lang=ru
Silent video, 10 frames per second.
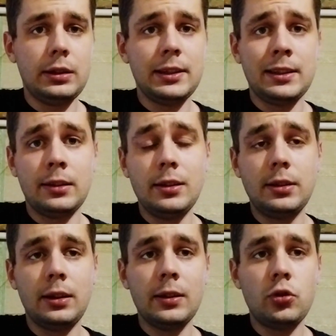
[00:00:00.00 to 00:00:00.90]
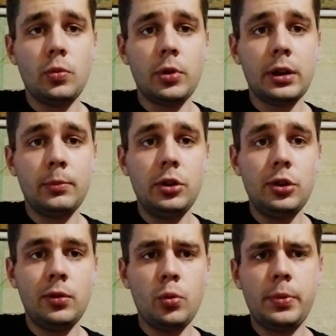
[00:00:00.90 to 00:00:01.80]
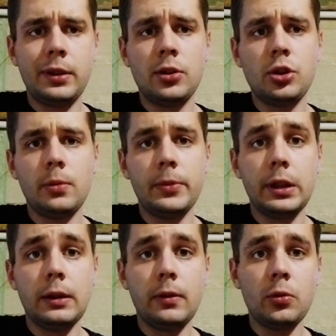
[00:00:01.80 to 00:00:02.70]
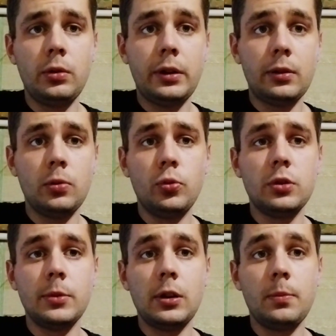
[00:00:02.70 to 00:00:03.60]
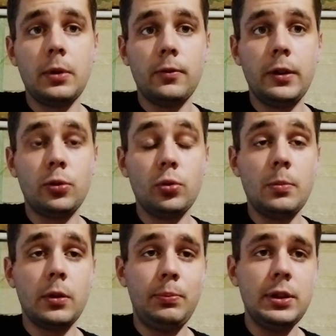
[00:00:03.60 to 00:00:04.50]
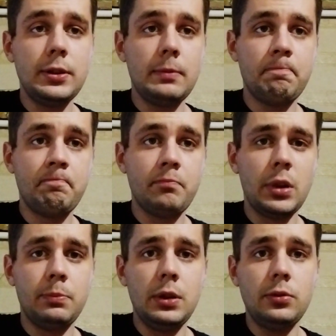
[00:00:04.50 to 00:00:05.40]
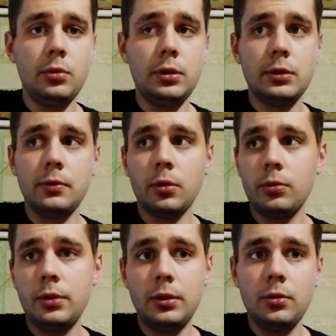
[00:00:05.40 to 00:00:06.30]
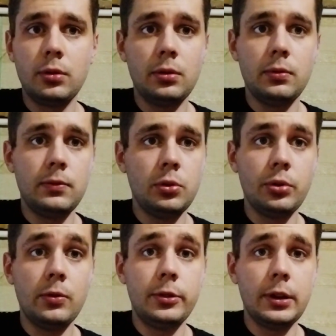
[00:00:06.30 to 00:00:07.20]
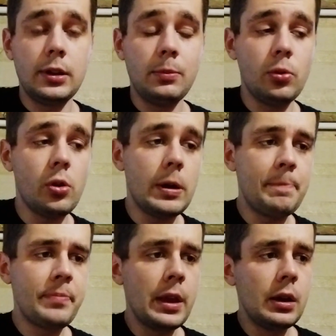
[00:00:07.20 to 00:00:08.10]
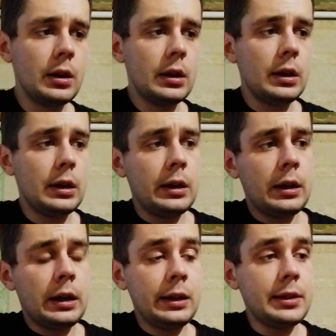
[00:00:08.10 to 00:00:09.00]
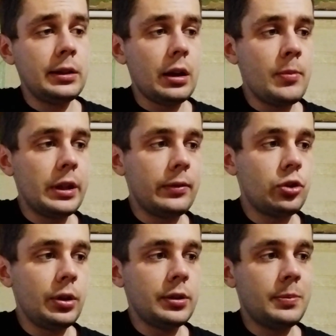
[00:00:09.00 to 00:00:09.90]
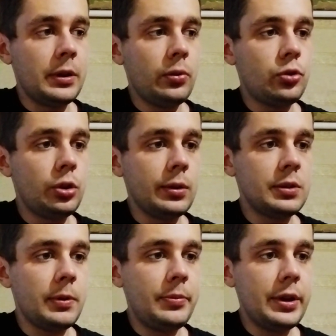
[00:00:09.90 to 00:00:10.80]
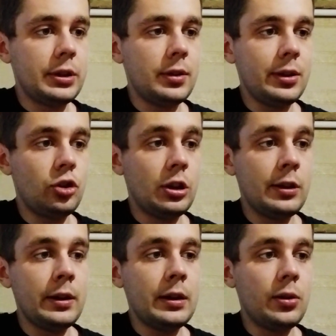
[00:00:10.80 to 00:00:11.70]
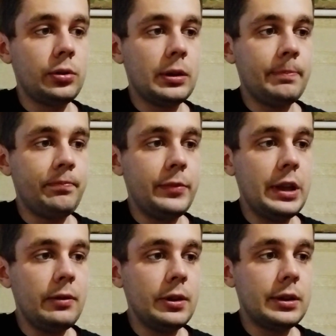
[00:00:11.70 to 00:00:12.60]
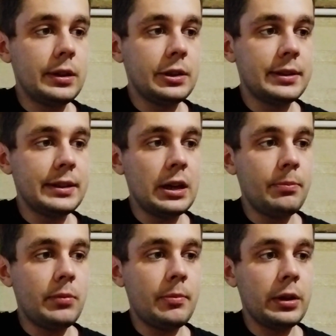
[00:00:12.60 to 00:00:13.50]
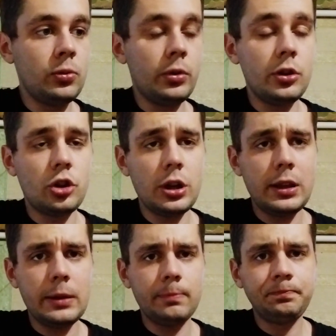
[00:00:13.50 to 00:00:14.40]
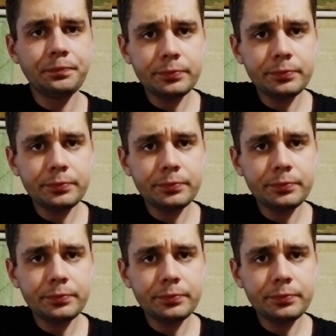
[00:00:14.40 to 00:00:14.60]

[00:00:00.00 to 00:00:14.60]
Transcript: со статистики начнем как обычно, но перед началом данного ролика, кто будет смотреть впервые, кто не подписан, подписывайтесь, вроде идет все довольно-таки неплохо. Александр Романов, 14 боев, 14 побед, 4 нокаутом, 9 сабмом, одно решением.